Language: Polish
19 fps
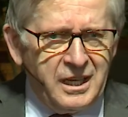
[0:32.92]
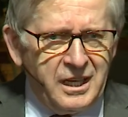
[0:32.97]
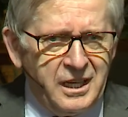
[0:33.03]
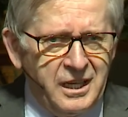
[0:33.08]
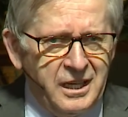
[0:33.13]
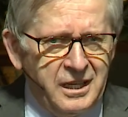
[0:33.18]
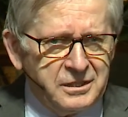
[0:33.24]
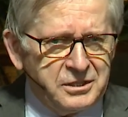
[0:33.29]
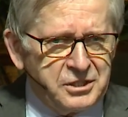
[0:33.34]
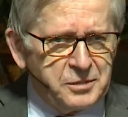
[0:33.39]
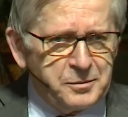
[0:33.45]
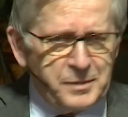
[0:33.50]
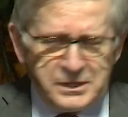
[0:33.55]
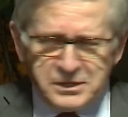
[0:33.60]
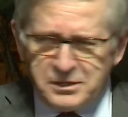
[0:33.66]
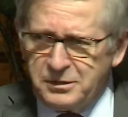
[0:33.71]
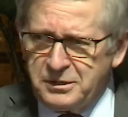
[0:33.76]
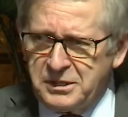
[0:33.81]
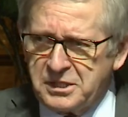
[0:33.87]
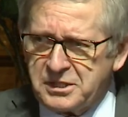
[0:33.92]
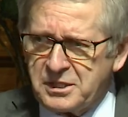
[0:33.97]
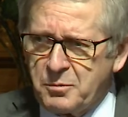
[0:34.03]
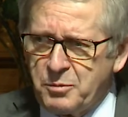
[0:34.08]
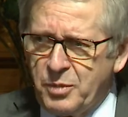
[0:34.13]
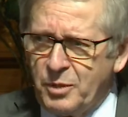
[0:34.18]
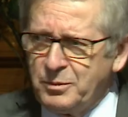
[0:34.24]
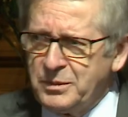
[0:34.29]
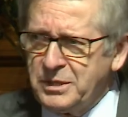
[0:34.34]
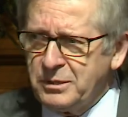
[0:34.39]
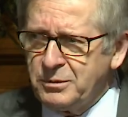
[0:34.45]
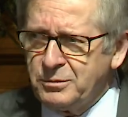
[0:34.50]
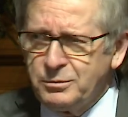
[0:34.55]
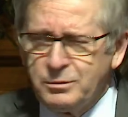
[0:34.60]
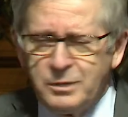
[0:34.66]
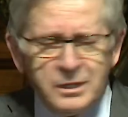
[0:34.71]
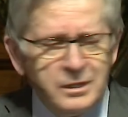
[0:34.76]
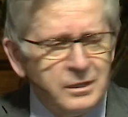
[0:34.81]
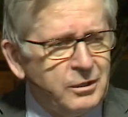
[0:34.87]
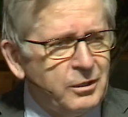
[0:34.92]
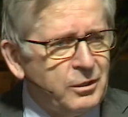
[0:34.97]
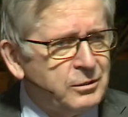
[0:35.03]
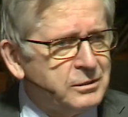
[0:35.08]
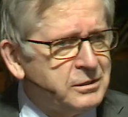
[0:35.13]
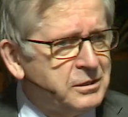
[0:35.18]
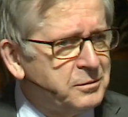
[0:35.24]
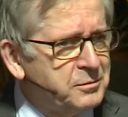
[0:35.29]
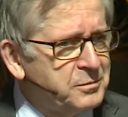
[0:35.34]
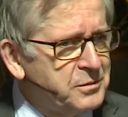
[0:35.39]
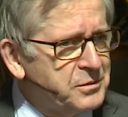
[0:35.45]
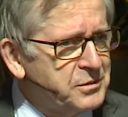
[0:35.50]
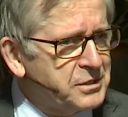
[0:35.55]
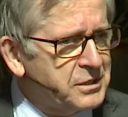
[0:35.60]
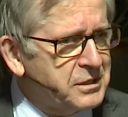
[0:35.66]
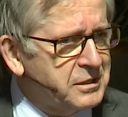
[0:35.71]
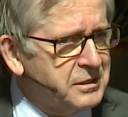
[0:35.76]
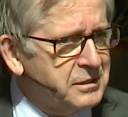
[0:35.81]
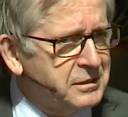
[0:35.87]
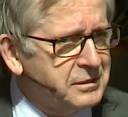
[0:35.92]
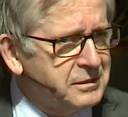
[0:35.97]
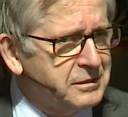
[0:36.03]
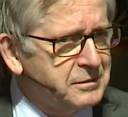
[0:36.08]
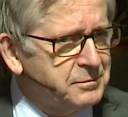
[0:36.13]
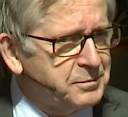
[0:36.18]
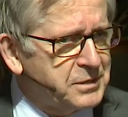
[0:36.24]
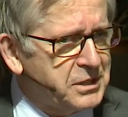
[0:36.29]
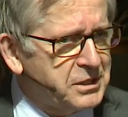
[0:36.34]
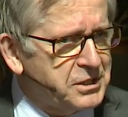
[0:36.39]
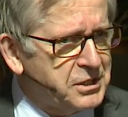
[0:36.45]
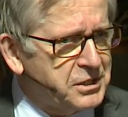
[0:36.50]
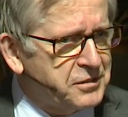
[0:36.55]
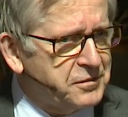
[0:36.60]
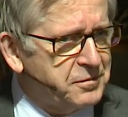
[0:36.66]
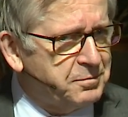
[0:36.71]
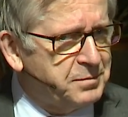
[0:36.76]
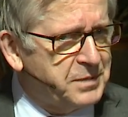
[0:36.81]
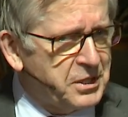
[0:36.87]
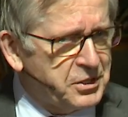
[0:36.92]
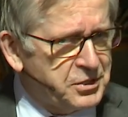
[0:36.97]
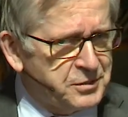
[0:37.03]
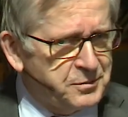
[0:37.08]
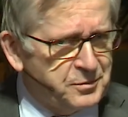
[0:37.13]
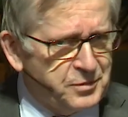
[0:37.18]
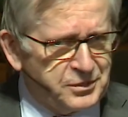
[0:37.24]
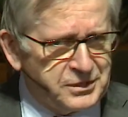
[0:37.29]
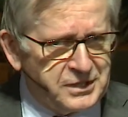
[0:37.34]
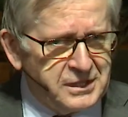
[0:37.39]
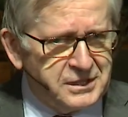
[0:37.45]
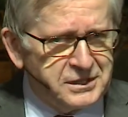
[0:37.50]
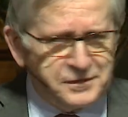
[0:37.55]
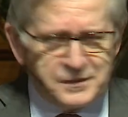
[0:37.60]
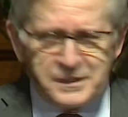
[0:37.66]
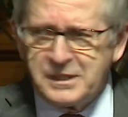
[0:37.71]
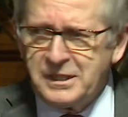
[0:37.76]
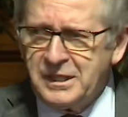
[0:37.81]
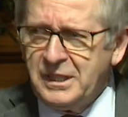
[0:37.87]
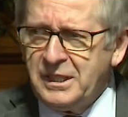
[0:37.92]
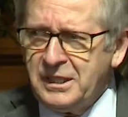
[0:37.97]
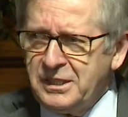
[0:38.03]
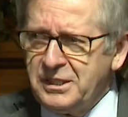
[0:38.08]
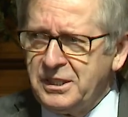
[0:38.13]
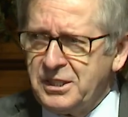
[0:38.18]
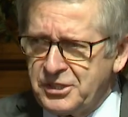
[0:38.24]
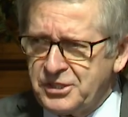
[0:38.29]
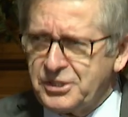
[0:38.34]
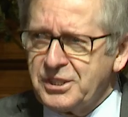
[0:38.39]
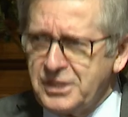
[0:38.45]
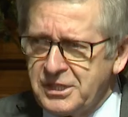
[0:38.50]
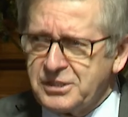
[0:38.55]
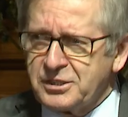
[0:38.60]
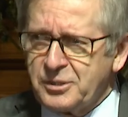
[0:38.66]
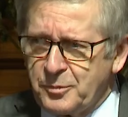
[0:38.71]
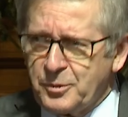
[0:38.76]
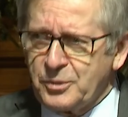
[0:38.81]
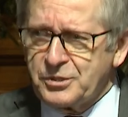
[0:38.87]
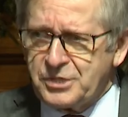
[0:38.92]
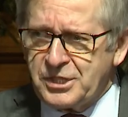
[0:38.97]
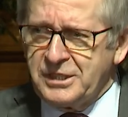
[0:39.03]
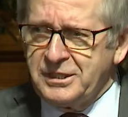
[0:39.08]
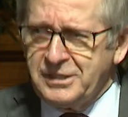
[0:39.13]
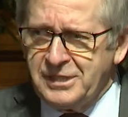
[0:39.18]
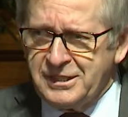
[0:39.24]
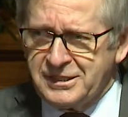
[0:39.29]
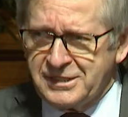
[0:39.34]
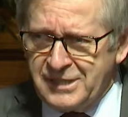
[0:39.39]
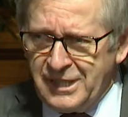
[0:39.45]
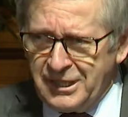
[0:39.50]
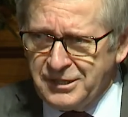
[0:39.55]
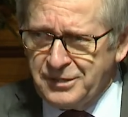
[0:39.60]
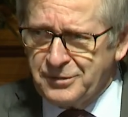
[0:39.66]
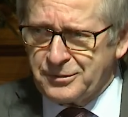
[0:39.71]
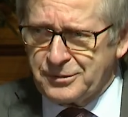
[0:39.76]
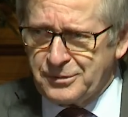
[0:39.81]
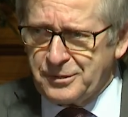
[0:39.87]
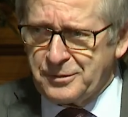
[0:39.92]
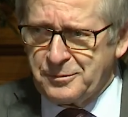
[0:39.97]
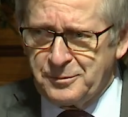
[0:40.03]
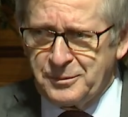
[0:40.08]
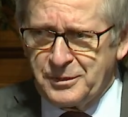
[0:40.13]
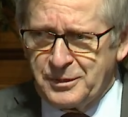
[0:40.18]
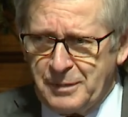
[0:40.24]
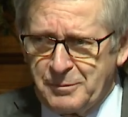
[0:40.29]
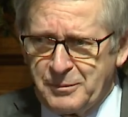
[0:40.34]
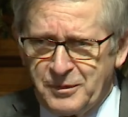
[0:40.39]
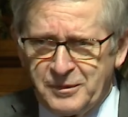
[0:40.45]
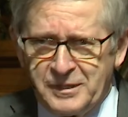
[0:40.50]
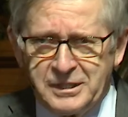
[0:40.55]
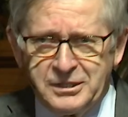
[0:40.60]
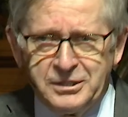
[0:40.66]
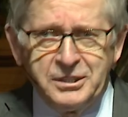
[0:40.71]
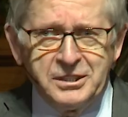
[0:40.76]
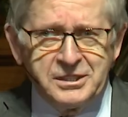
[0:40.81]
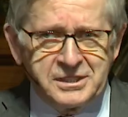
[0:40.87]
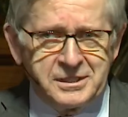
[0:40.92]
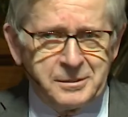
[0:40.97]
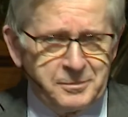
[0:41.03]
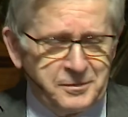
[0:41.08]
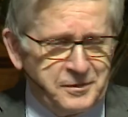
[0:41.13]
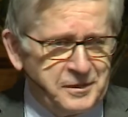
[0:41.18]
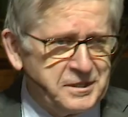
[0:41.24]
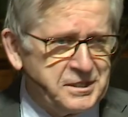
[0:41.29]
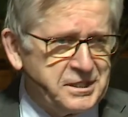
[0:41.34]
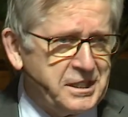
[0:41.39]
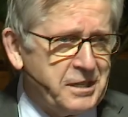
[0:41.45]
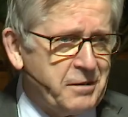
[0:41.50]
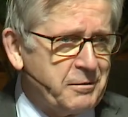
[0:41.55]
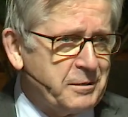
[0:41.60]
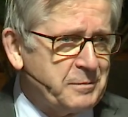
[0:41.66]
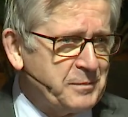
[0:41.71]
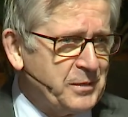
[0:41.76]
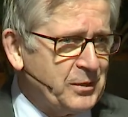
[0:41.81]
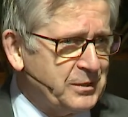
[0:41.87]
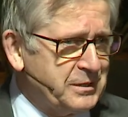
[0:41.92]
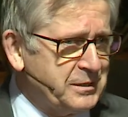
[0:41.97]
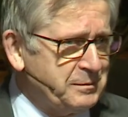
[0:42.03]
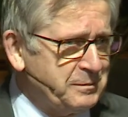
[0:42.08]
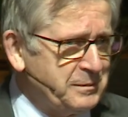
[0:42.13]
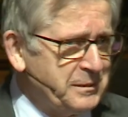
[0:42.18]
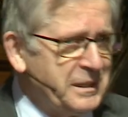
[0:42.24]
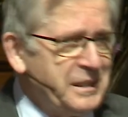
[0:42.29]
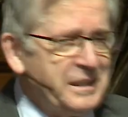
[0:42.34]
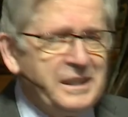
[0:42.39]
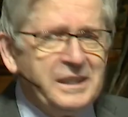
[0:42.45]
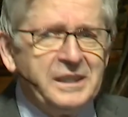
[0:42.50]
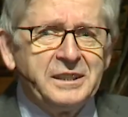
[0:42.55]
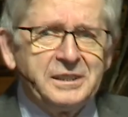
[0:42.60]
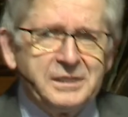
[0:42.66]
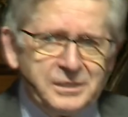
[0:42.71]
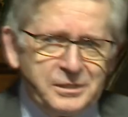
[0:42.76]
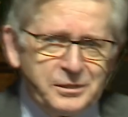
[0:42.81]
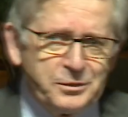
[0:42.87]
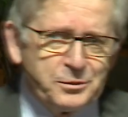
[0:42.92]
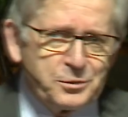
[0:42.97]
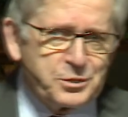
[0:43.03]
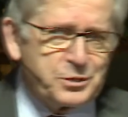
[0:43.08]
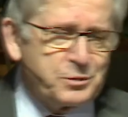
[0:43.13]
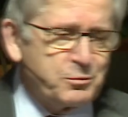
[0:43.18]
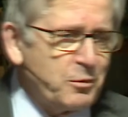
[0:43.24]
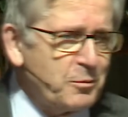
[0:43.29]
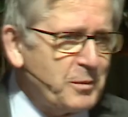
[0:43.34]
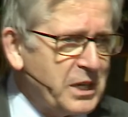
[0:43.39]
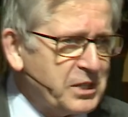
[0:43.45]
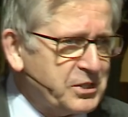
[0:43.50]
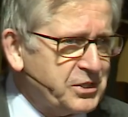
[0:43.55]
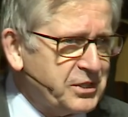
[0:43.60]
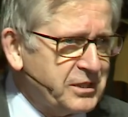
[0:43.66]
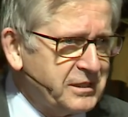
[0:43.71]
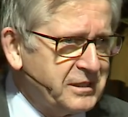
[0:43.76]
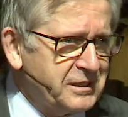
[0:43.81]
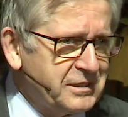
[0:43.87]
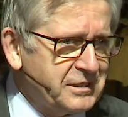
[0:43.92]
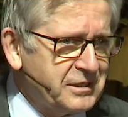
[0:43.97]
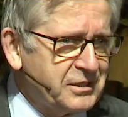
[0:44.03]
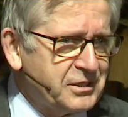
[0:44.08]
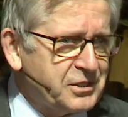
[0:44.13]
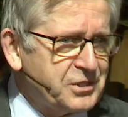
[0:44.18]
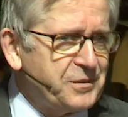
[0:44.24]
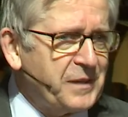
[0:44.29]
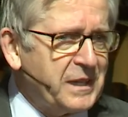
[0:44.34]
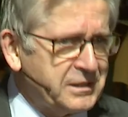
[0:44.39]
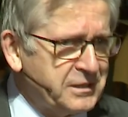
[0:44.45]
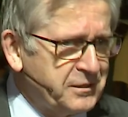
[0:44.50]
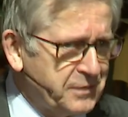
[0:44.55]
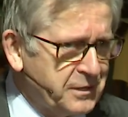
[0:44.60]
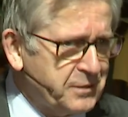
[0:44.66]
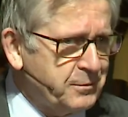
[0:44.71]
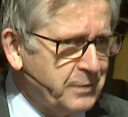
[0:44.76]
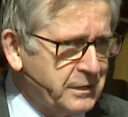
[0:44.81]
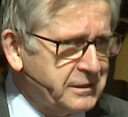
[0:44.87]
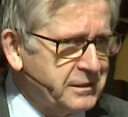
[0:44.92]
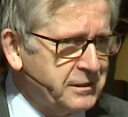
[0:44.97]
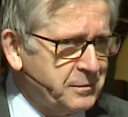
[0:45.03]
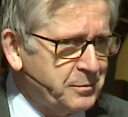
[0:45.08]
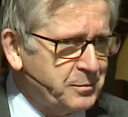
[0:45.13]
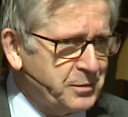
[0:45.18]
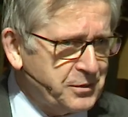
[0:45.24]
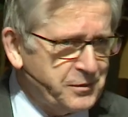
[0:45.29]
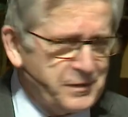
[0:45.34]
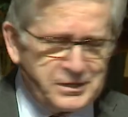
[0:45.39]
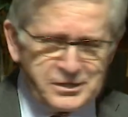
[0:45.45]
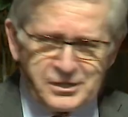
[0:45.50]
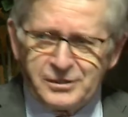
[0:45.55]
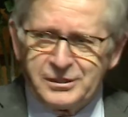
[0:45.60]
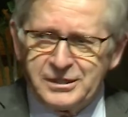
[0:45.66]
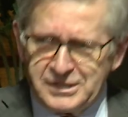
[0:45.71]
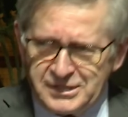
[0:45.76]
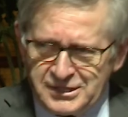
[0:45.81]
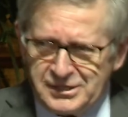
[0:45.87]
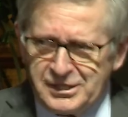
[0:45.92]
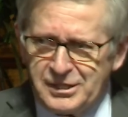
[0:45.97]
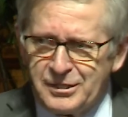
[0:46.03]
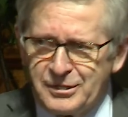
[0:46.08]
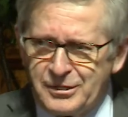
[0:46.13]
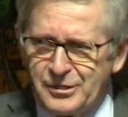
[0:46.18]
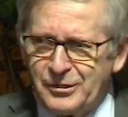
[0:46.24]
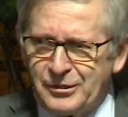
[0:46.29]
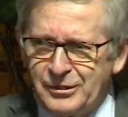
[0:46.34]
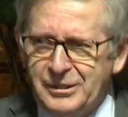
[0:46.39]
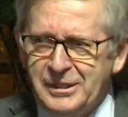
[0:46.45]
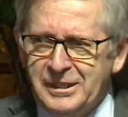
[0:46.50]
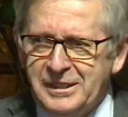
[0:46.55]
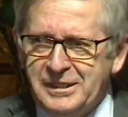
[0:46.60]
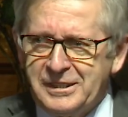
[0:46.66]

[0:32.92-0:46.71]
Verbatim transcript: a czy pastor nie zapomniał o tym, że przecież w pierwszym poselstwie jeszcze jest to podrzędne zdanie, o którym była mowa i nic nie powiedziałem o tym. Już tłumaczę. Czwarty wykład poświęcony jest tylko